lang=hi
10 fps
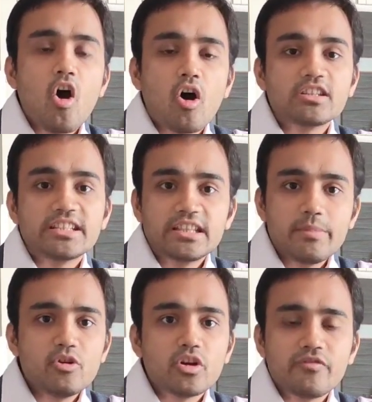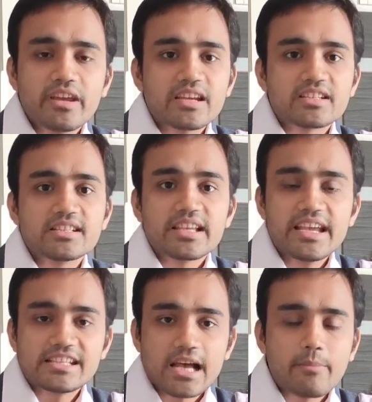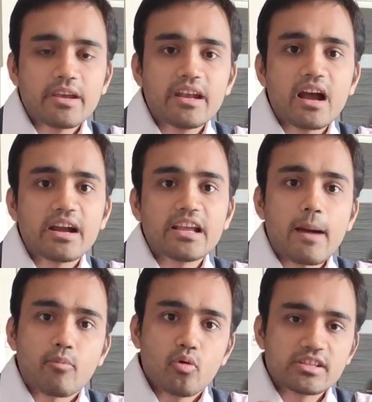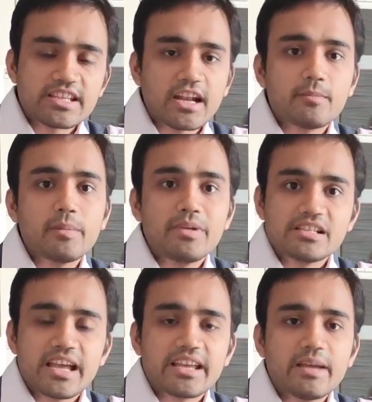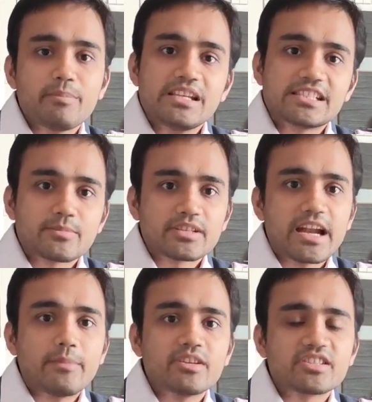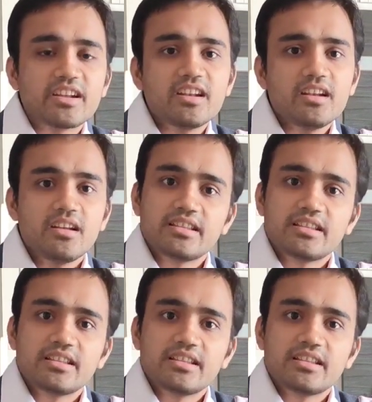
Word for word: और जितने भी नोटिफिकेशन हैं एग्जाम के रिगार्डिंग आपको इस चैनल पर मिल जाएंगे प्लीज़ सब्सक्राइब दिस चैनल